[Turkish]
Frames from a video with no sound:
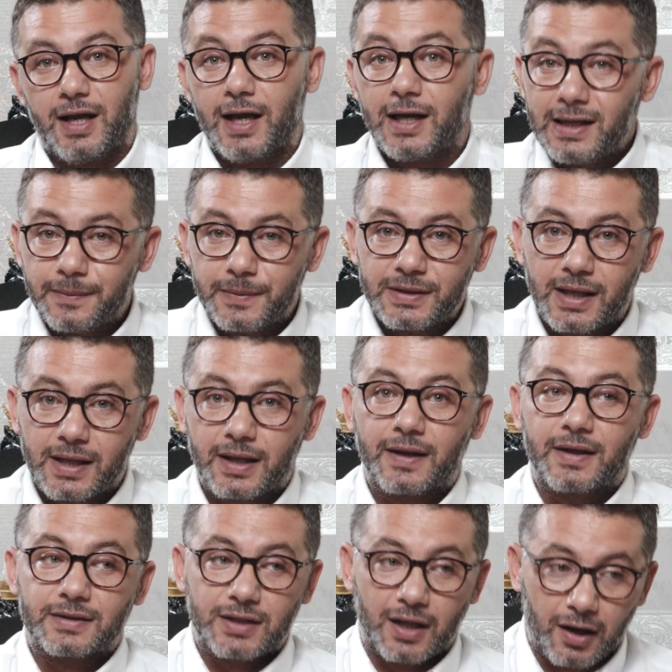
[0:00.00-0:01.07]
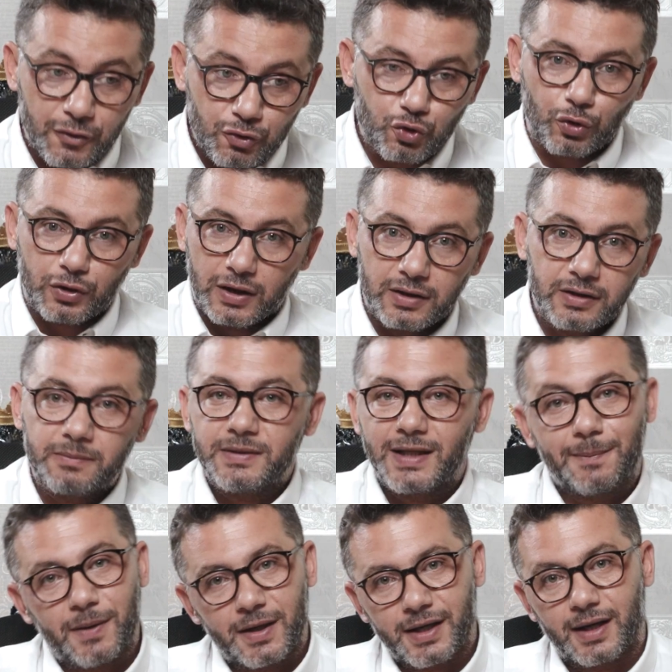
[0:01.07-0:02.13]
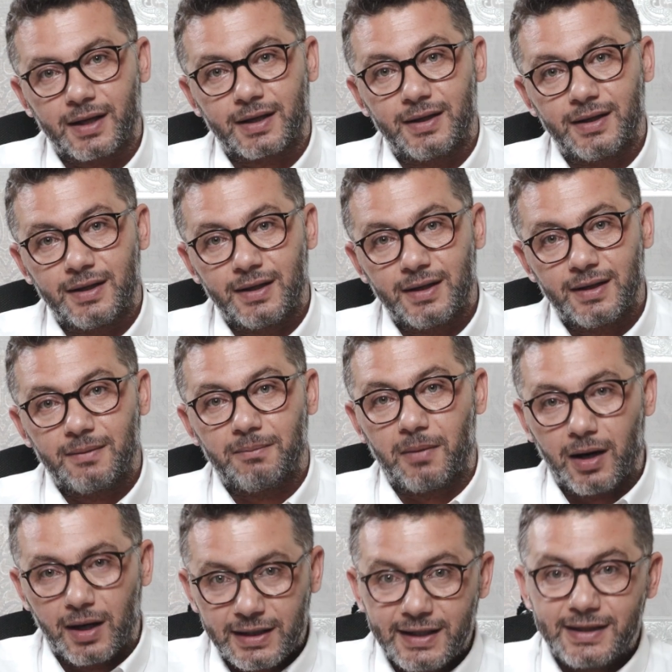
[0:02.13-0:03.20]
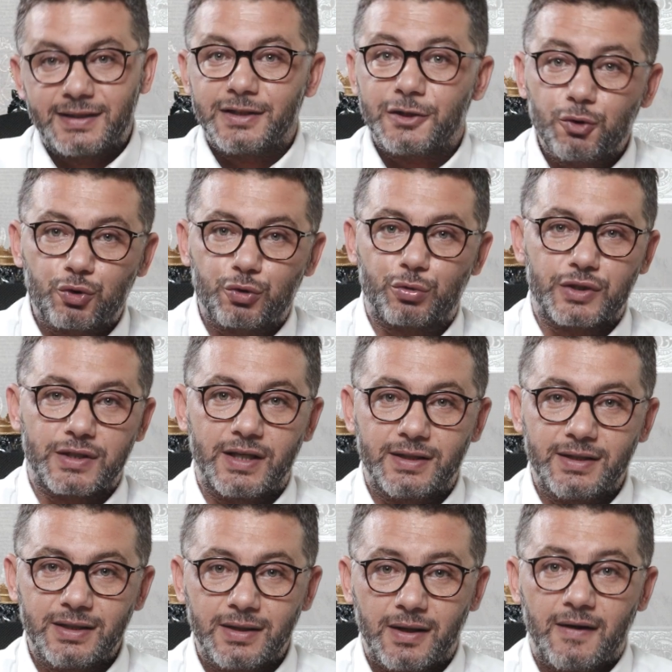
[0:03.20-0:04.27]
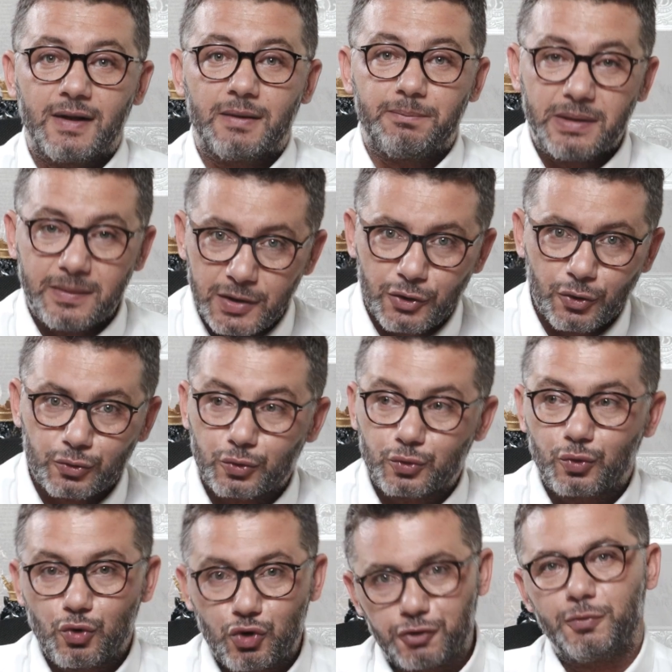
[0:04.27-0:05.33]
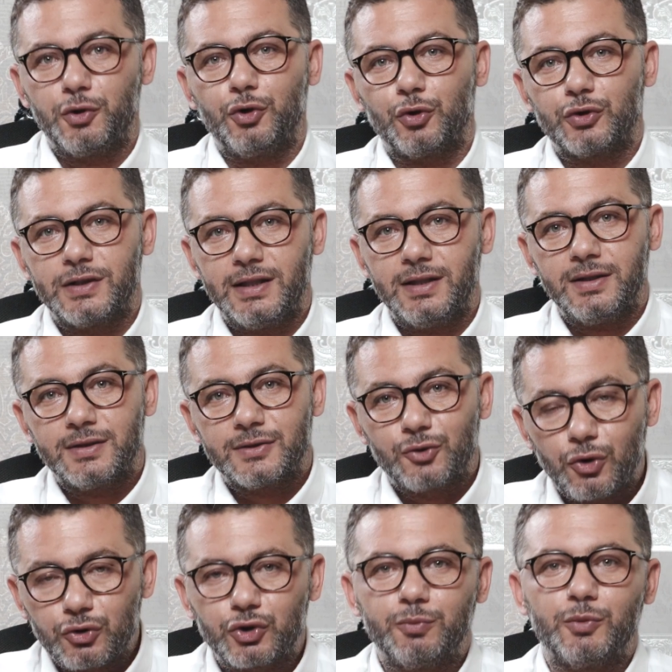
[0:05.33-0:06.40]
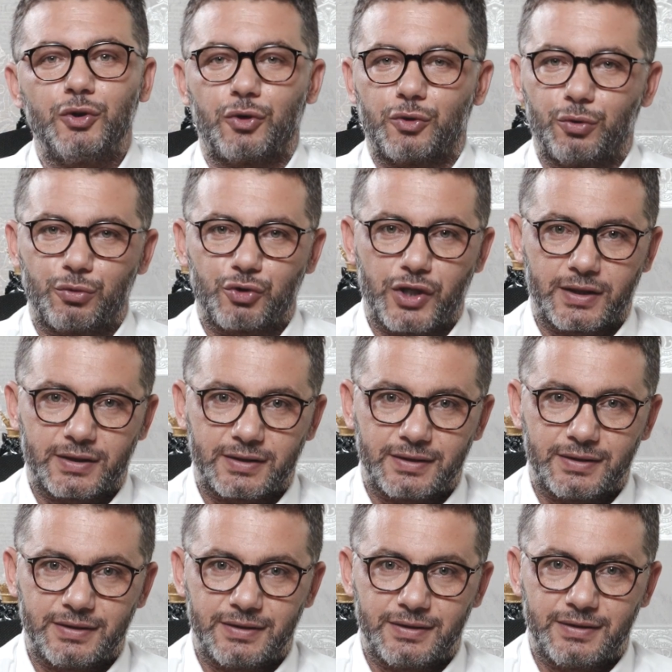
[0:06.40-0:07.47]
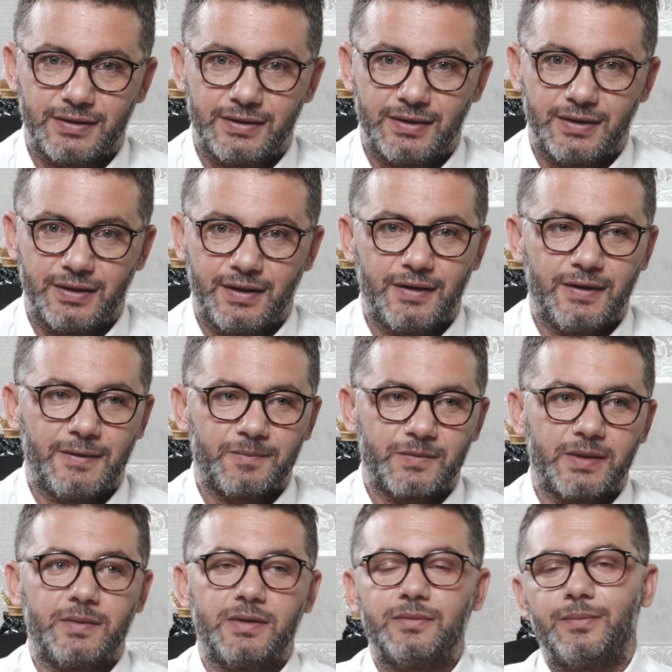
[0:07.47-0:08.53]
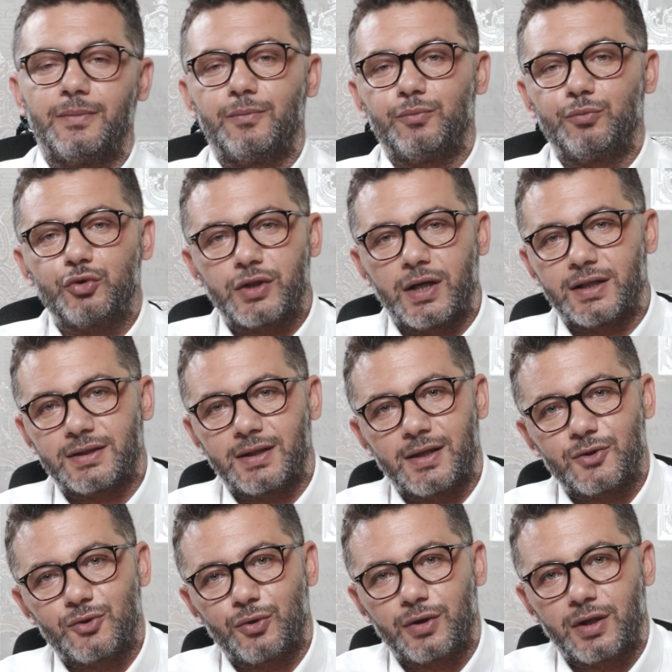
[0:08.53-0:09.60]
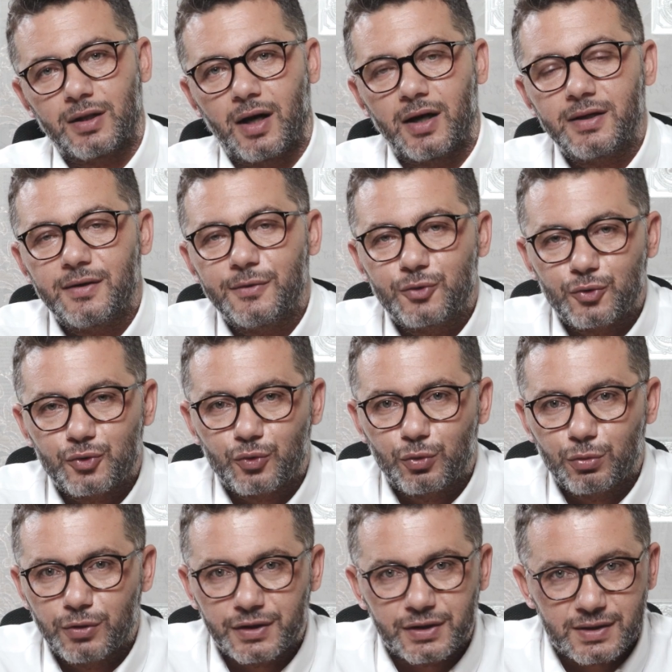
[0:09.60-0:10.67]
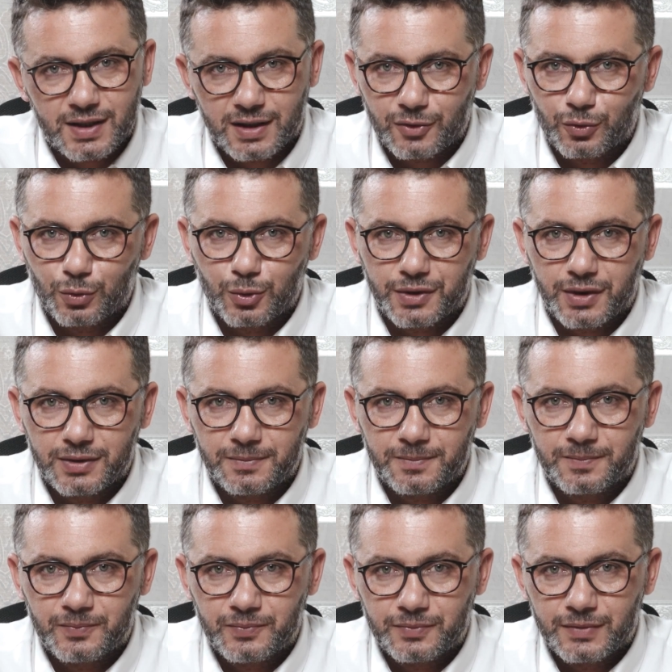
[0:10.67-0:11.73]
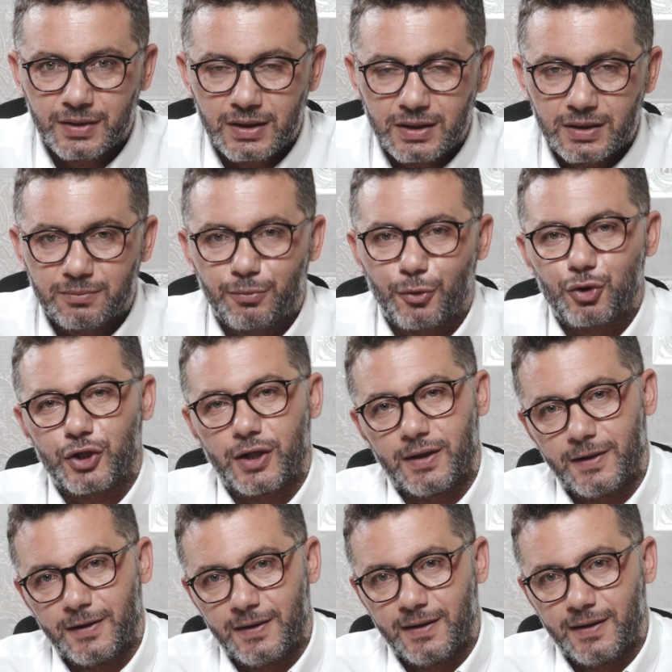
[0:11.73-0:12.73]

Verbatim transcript: Hele bir de daha çok alım yaparak maliyetini düşürseydin 1 milyonun 3 milyon değil 4 milyon olacaktı. Tabi bu saatten sonra hangi sözü kullanırsak kullanalım boşa.